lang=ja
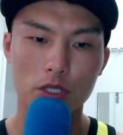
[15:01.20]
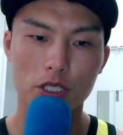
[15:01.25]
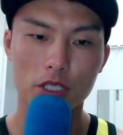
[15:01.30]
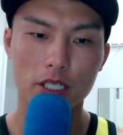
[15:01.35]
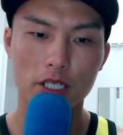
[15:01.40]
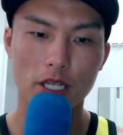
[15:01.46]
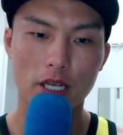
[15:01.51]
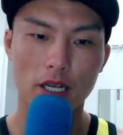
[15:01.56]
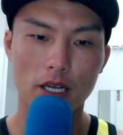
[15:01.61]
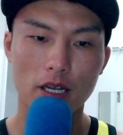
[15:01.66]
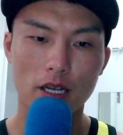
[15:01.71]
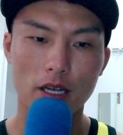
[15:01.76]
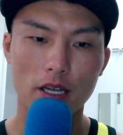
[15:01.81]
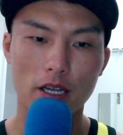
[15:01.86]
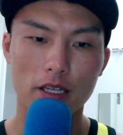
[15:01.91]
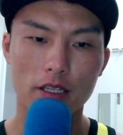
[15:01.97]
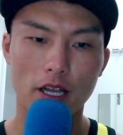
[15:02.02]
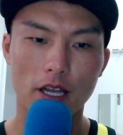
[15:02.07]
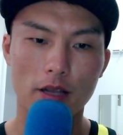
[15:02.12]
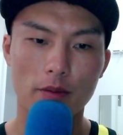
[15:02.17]
シレーター
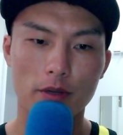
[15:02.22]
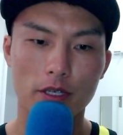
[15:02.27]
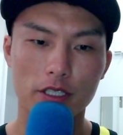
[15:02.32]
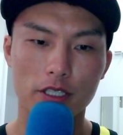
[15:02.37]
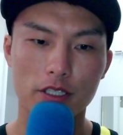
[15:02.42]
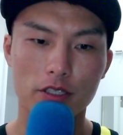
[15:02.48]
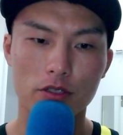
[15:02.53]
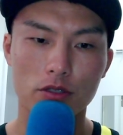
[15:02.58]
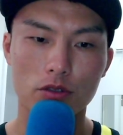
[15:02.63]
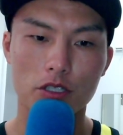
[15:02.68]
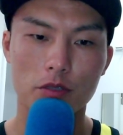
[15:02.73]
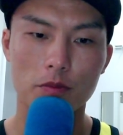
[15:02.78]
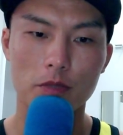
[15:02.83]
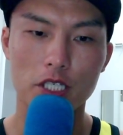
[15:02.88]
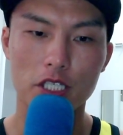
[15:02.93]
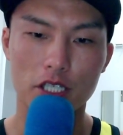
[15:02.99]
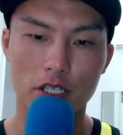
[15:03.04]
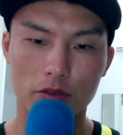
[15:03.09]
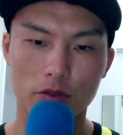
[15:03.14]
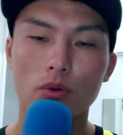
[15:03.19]
がダイバージェンスを示
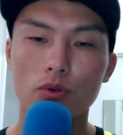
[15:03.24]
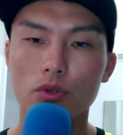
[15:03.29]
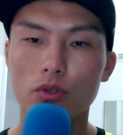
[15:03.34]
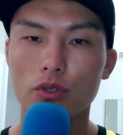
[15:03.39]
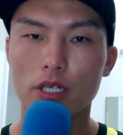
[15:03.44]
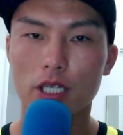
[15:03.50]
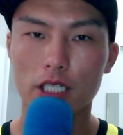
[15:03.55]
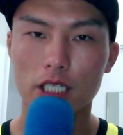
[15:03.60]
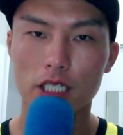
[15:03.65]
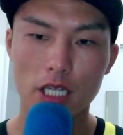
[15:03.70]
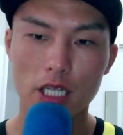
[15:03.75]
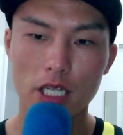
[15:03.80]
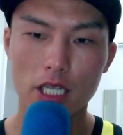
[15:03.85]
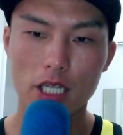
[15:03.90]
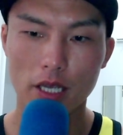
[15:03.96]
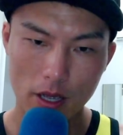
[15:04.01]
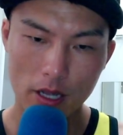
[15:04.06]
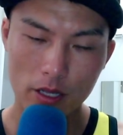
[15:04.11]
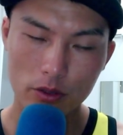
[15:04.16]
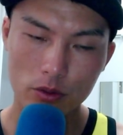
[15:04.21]
している。このような形
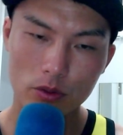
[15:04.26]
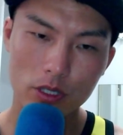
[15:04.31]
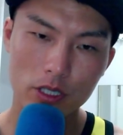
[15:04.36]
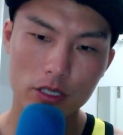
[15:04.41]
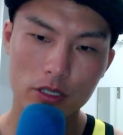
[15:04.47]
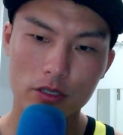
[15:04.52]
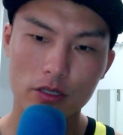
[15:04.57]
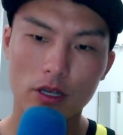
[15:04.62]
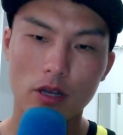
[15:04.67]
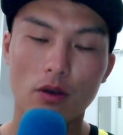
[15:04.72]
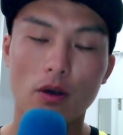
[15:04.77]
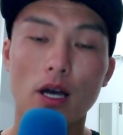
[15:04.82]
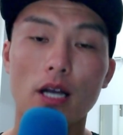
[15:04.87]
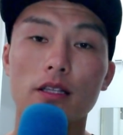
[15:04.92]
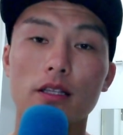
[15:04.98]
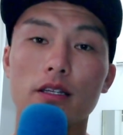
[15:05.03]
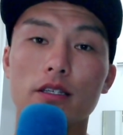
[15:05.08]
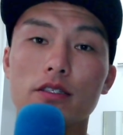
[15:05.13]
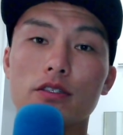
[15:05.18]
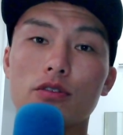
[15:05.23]
でエントリーするかを判
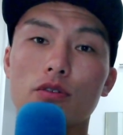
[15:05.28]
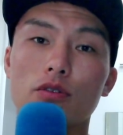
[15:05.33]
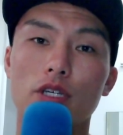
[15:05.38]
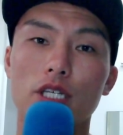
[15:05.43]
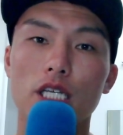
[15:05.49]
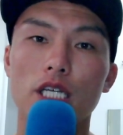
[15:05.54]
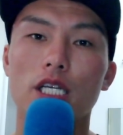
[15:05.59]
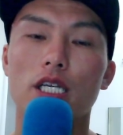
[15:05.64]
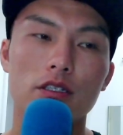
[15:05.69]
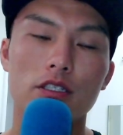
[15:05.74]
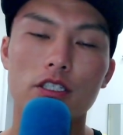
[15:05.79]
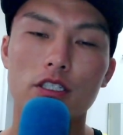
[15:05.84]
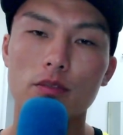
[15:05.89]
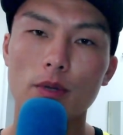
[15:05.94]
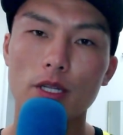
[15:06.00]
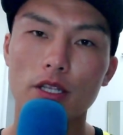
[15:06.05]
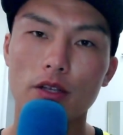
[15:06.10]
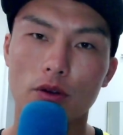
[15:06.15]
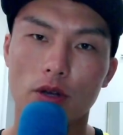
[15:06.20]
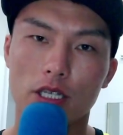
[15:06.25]
断するときに、
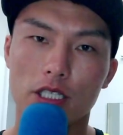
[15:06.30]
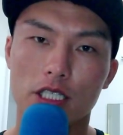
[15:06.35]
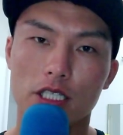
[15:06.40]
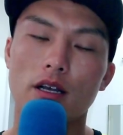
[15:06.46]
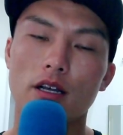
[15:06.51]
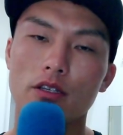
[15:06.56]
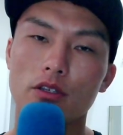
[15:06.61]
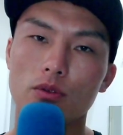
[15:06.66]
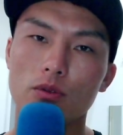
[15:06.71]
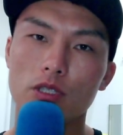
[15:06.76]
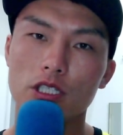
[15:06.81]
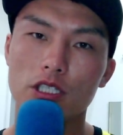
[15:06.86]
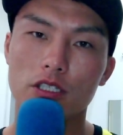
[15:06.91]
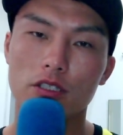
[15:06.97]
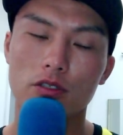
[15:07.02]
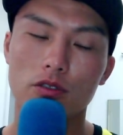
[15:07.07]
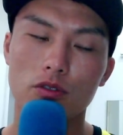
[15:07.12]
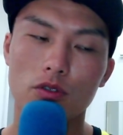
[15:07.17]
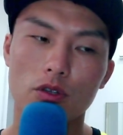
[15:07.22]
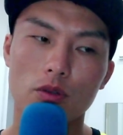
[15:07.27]
全ての足、環境認
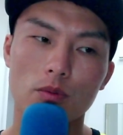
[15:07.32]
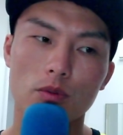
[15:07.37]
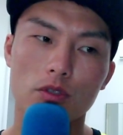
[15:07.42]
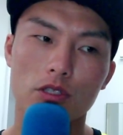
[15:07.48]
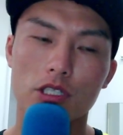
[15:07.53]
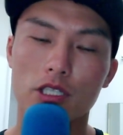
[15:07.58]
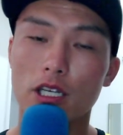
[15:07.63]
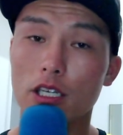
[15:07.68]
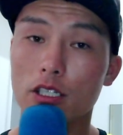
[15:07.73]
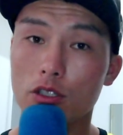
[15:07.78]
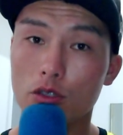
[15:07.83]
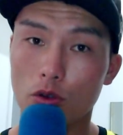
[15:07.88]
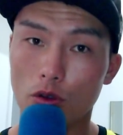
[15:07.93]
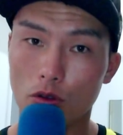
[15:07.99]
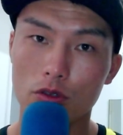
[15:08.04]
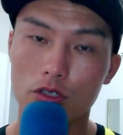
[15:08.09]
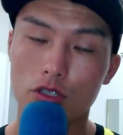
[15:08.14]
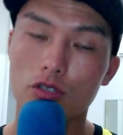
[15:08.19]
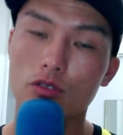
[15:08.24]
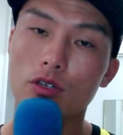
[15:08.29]
識するときも突き足
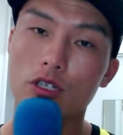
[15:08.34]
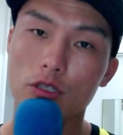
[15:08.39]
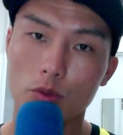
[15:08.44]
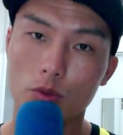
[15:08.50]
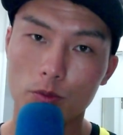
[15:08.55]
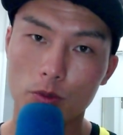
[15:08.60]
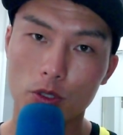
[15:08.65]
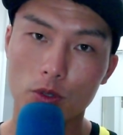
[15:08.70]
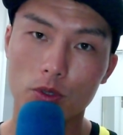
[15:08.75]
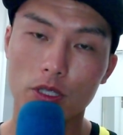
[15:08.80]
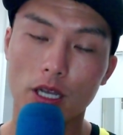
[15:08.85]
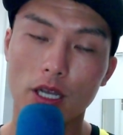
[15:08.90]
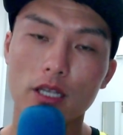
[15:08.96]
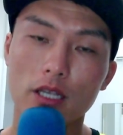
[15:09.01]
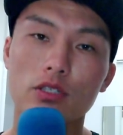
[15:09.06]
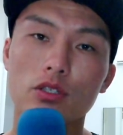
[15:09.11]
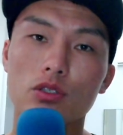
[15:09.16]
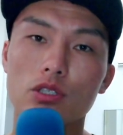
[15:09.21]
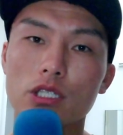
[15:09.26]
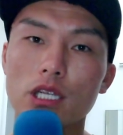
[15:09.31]
を、週足も見ておきたい。
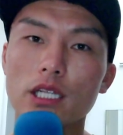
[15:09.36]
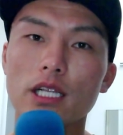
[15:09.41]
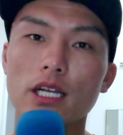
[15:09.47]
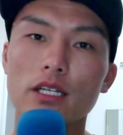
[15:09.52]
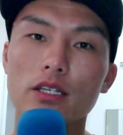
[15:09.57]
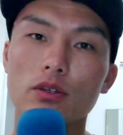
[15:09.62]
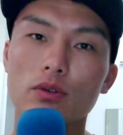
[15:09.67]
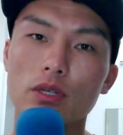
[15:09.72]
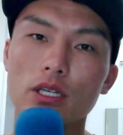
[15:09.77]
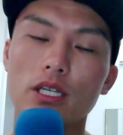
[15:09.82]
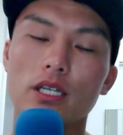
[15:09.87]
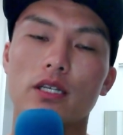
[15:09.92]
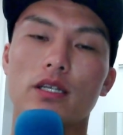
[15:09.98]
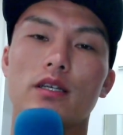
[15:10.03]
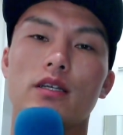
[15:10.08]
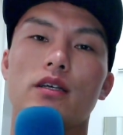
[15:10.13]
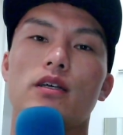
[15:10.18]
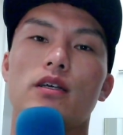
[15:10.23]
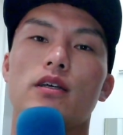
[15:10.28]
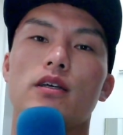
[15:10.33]
そして何より
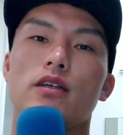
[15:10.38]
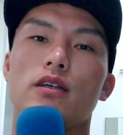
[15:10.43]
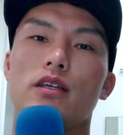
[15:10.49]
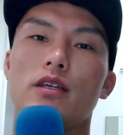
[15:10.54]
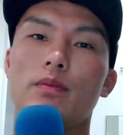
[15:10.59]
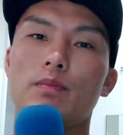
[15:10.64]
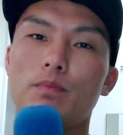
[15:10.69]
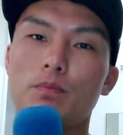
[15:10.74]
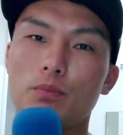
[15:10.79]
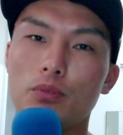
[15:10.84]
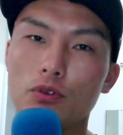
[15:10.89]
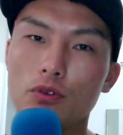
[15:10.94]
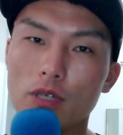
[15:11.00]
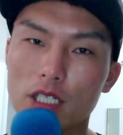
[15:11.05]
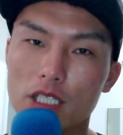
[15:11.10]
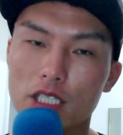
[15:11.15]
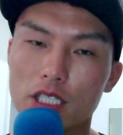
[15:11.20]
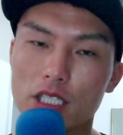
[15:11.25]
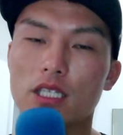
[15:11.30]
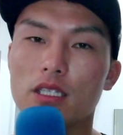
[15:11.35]
いっぷん
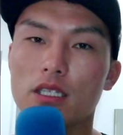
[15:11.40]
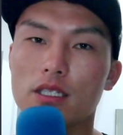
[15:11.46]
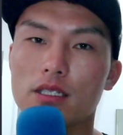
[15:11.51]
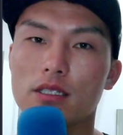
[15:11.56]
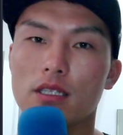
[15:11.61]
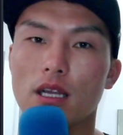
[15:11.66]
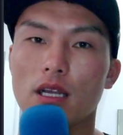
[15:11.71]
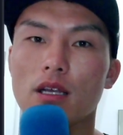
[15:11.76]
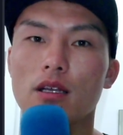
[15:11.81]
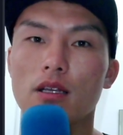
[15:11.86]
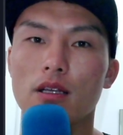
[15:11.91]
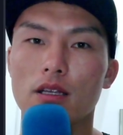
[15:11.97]
足ですね。